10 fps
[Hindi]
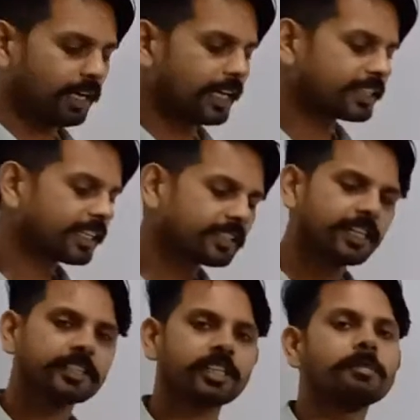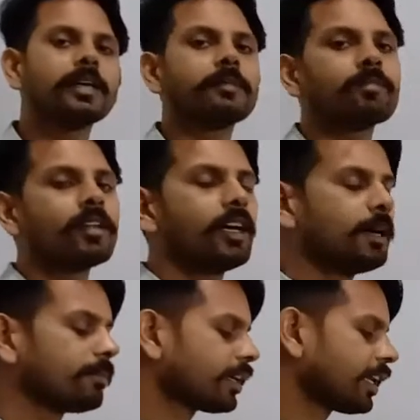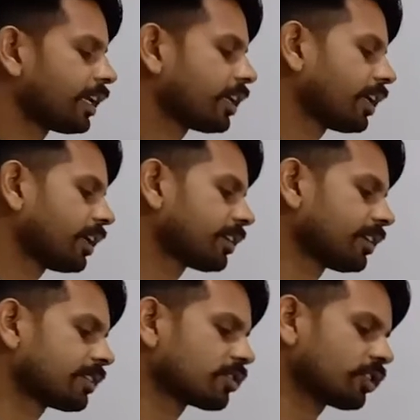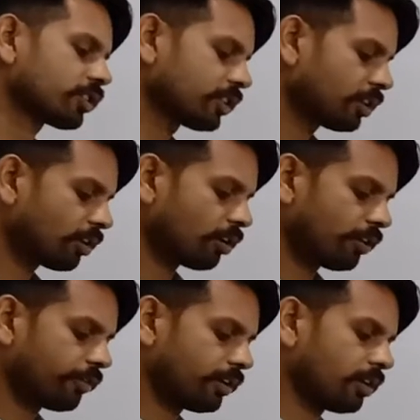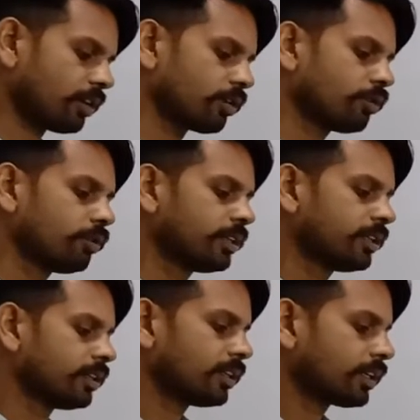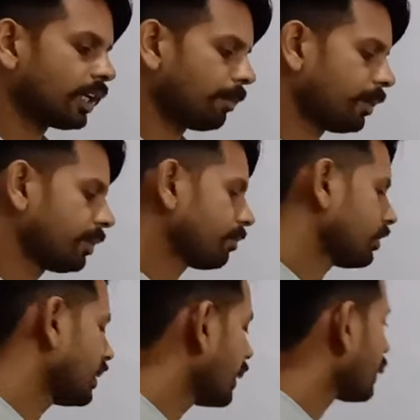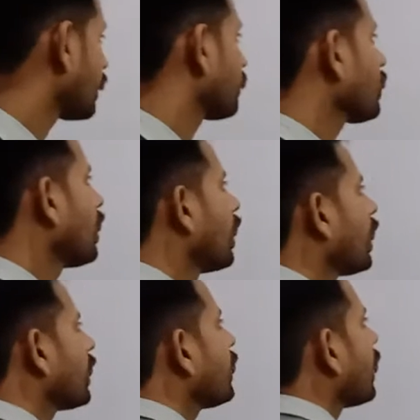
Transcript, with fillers: आज के इस लेक्चर में हम करेंगे कंस्ट्रक्शन ऑफ अ गुड टेबल यानी कि अगर